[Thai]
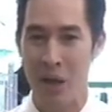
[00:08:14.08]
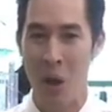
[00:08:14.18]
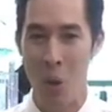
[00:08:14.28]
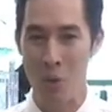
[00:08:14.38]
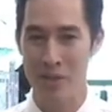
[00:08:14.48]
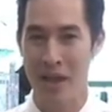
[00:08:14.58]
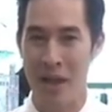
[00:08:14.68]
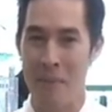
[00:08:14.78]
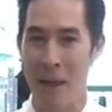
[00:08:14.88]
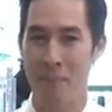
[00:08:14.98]
เขาจะ
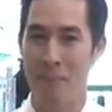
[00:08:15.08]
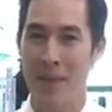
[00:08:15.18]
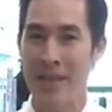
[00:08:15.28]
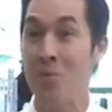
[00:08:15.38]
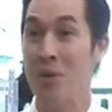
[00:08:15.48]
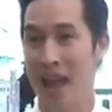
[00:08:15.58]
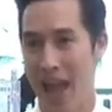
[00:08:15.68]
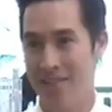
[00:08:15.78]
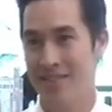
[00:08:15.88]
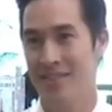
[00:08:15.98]
แบบไม่ได้รีแล
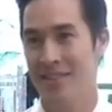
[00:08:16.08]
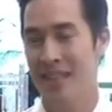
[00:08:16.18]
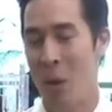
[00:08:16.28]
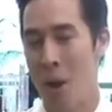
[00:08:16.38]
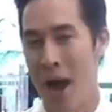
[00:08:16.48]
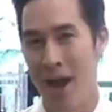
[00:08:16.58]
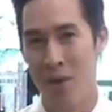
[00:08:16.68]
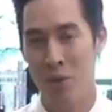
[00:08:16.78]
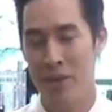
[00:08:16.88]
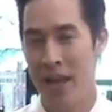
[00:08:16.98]
กซ์แต่ว่า
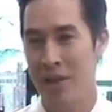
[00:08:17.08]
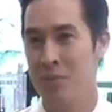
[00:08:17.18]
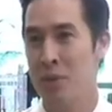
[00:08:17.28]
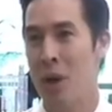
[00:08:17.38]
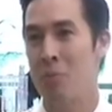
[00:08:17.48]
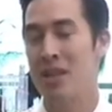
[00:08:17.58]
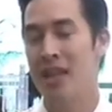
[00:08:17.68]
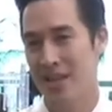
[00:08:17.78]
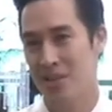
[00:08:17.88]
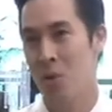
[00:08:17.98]
คนไทยก็จะมีความรี
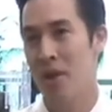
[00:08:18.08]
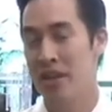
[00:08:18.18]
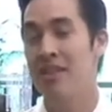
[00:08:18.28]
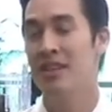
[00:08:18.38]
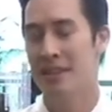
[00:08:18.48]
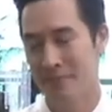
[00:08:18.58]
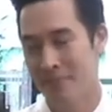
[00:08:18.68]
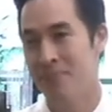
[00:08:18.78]
แลกซ์กว่าเยอะเลย